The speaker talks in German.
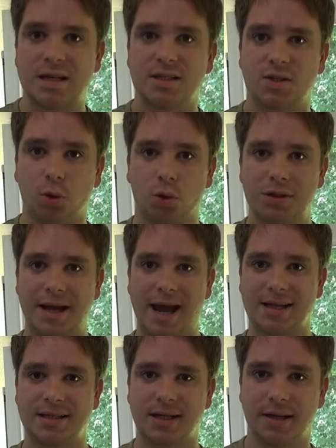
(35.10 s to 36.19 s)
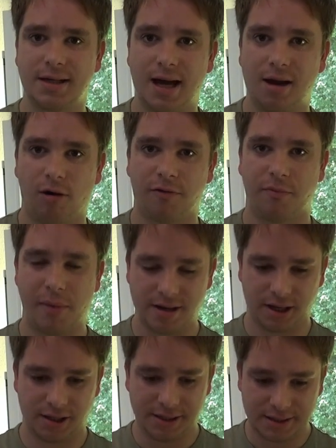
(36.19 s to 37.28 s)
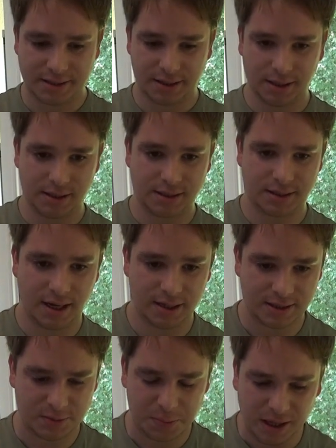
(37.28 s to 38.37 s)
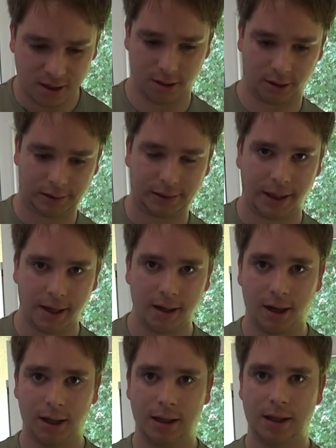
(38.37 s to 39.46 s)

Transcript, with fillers: So, und der erste Kanal auf meiner Liste ist der Speaker Killer.